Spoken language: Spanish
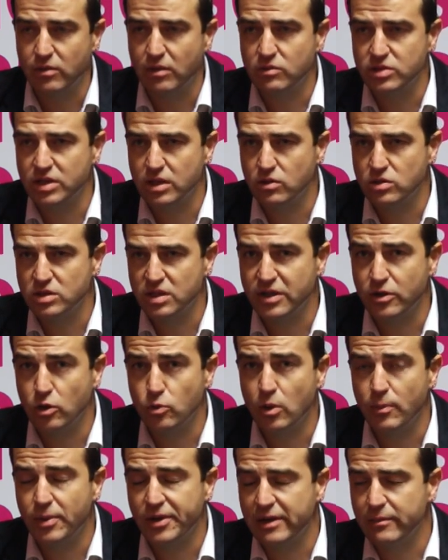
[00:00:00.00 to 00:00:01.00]
Vamos a conseguir
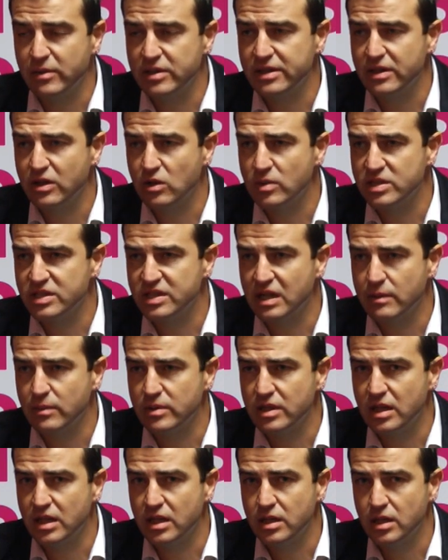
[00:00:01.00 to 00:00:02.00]
grupo parlamentario
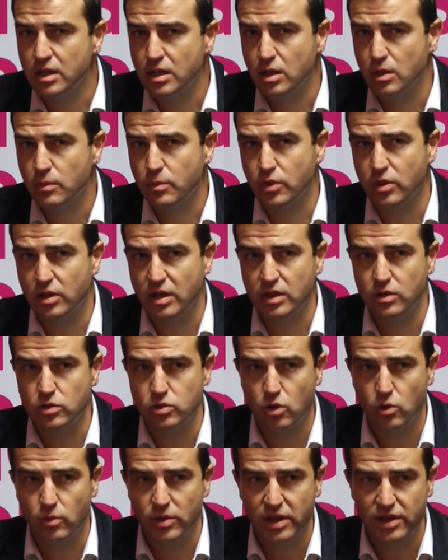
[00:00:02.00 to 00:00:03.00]
básicamente porque nos
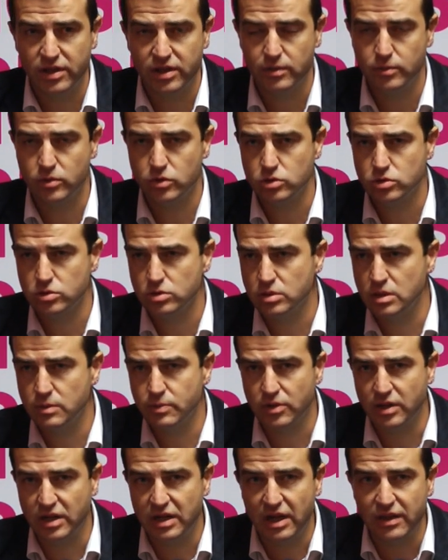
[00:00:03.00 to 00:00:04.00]
lo merecemos y
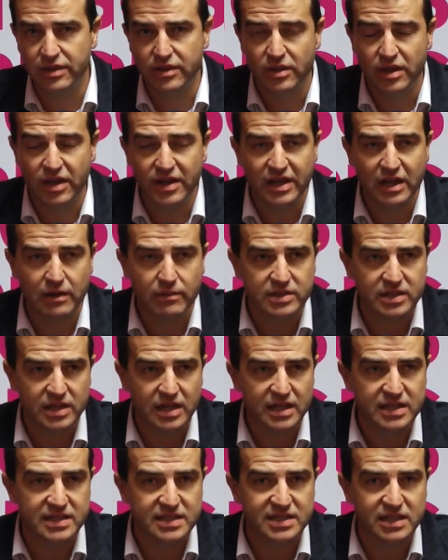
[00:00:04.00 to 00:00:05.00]
porque la ciudadanía
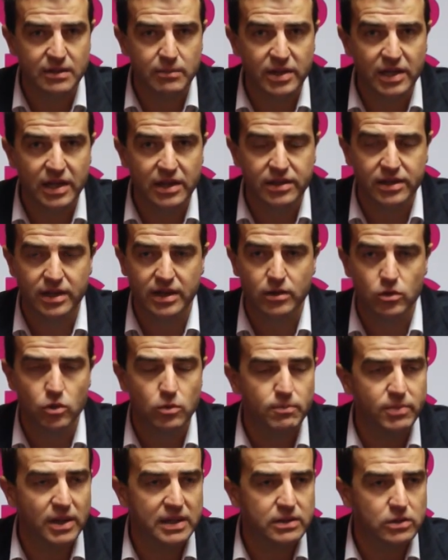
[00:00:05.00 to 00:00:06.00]
vasca se merece
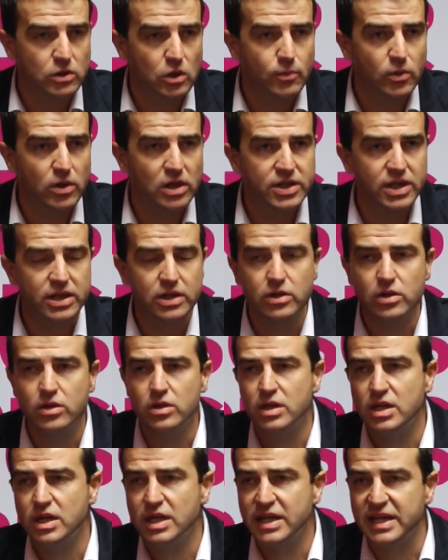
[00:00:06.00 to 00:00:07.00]
un partido político
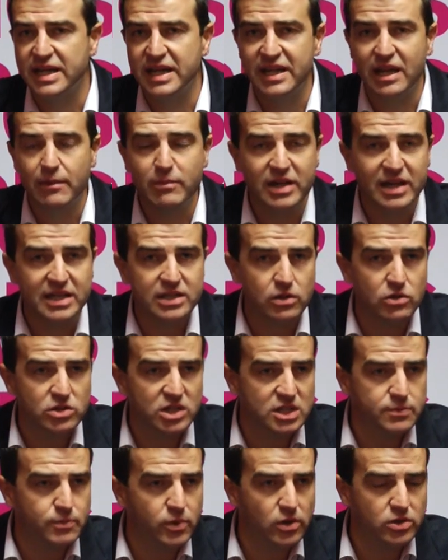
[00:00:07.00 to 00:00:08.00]
que llame a las
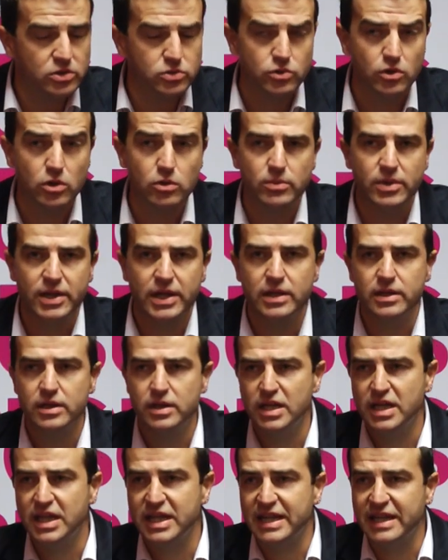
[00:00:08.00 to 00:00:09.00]
cosas por su nombre,
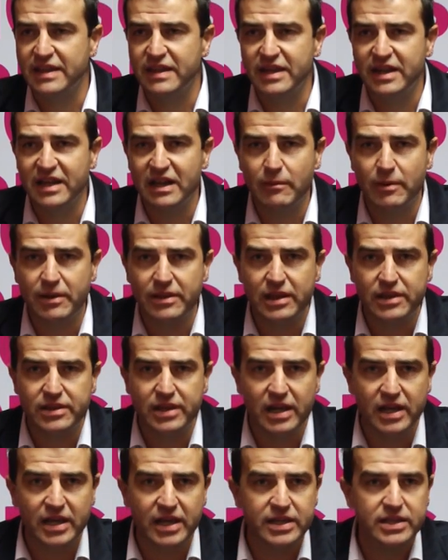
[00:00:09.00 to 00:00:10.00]
que diga la verdad a
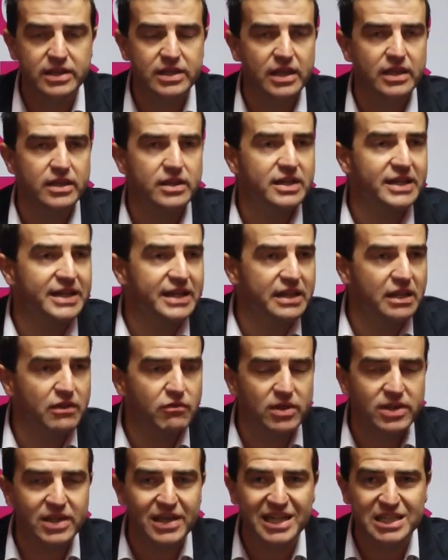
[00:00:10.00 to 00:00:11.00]
la gente y que
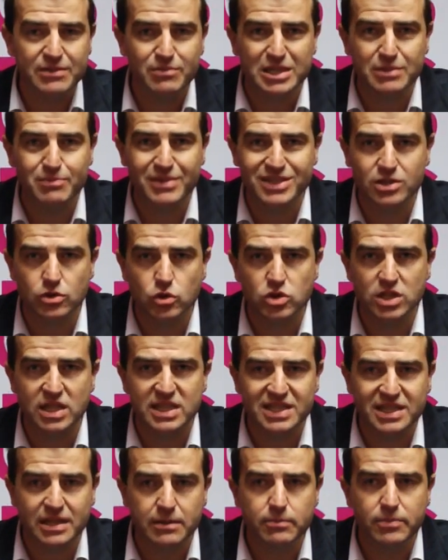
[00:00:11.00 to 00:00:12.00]
defiende las mismas cosas
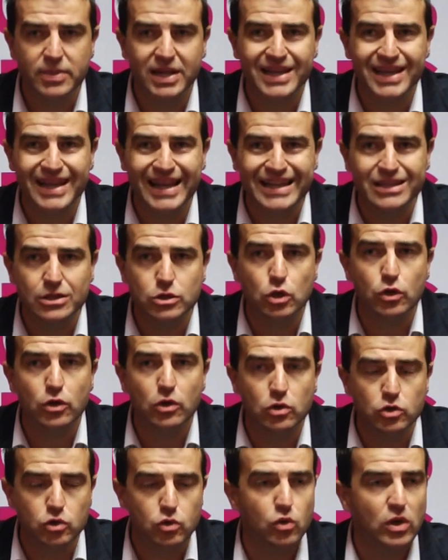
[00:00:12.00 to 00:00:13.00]
siempre en todos
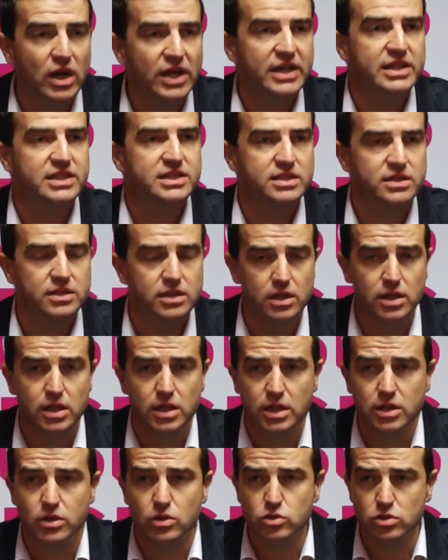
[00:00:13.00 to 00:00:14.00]
los lugares
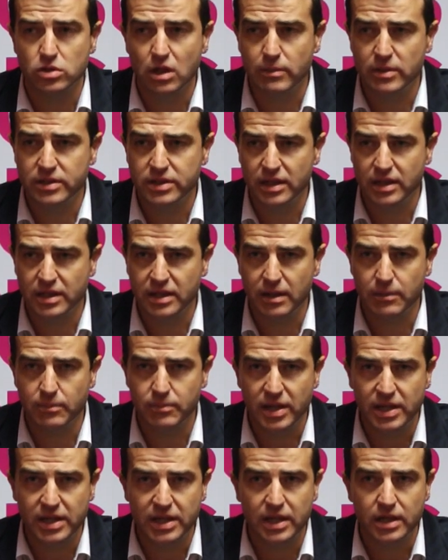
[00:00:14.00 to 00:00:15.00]
y no solamente en
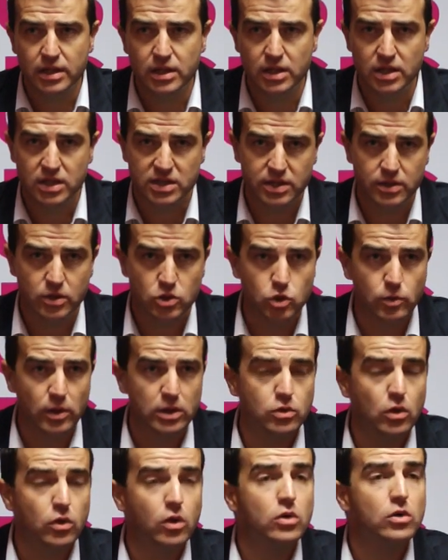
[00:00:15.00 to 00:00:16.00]
campaña, sino sobre
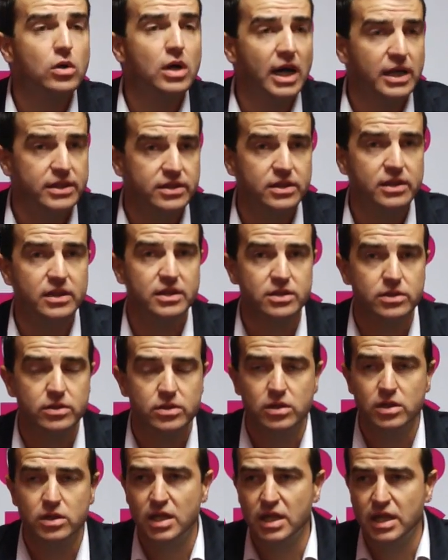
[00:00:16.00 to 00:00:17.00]
todo antes.
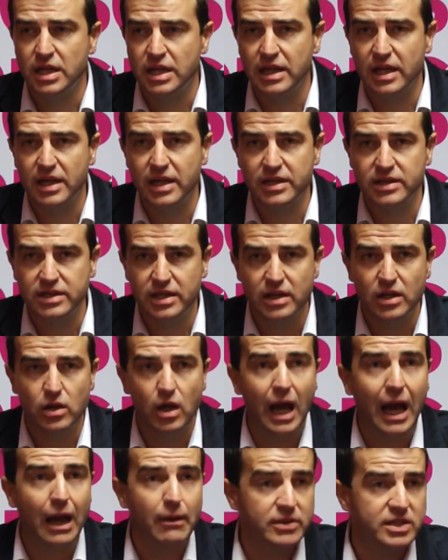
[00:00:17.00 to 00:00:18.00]
Y la
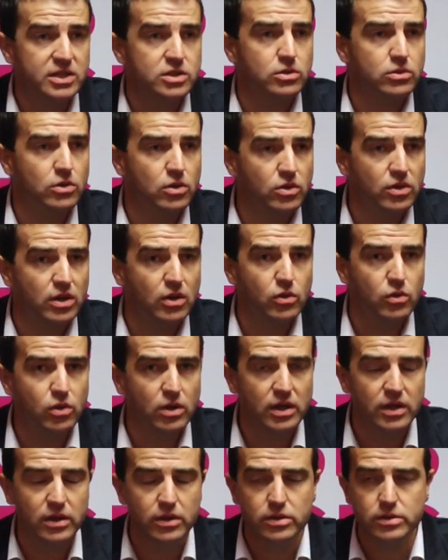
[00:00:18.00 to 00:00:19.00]
gente ha visto lo que ha
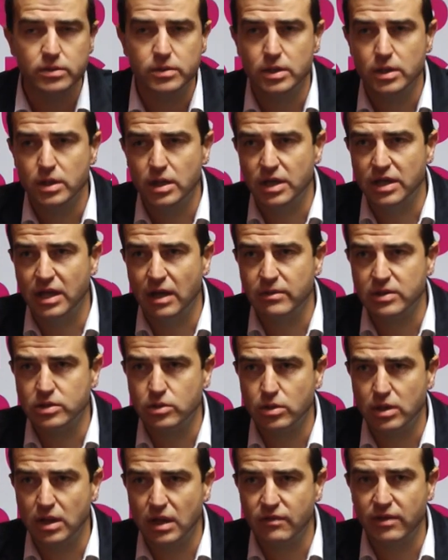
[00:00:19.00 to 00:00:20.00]
ocurrido y ha
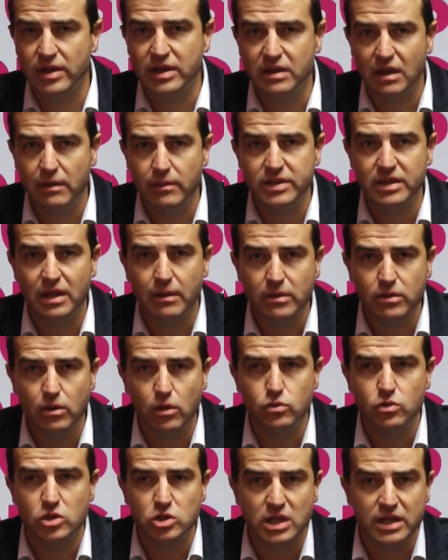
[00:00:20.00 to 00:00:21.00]
visto que efectivamente ha habido
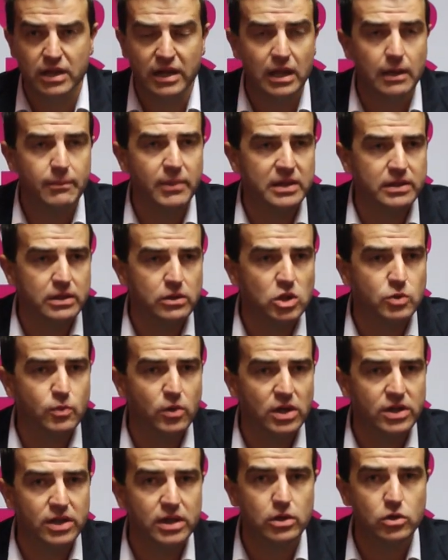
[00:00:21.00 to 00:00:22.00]
una serie de partidos
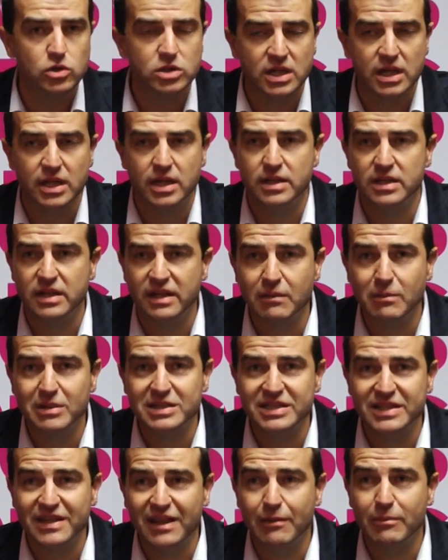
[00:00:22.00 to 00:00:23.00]
políticos que nada
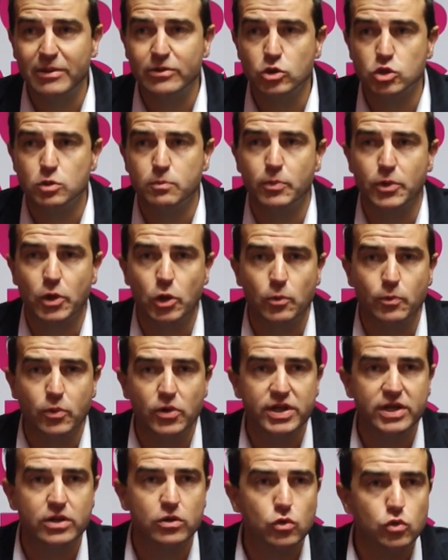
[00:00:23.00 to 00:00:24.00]
más y nada menos
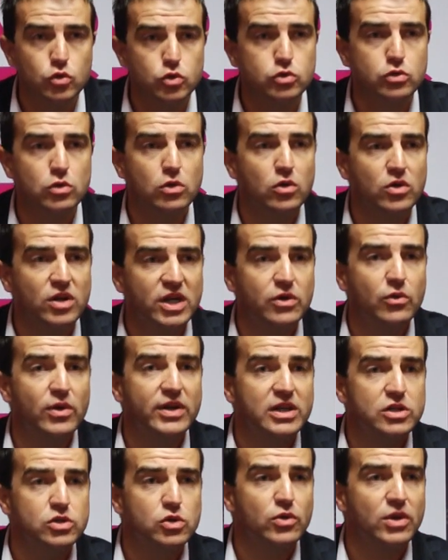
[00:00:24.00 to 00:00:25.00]
proponen justo lo que no han
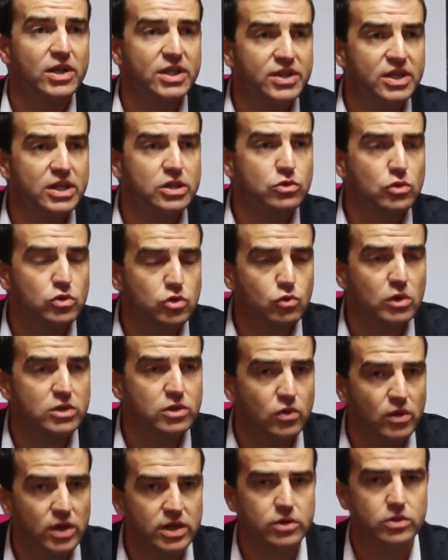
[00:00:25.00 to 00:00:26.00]
hecho durante estos
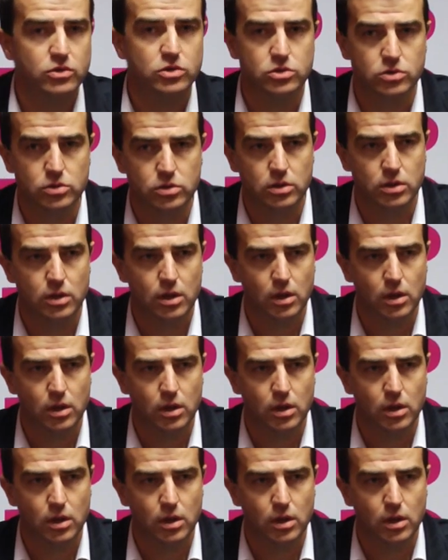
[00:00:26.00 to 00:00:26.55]
cuatro años.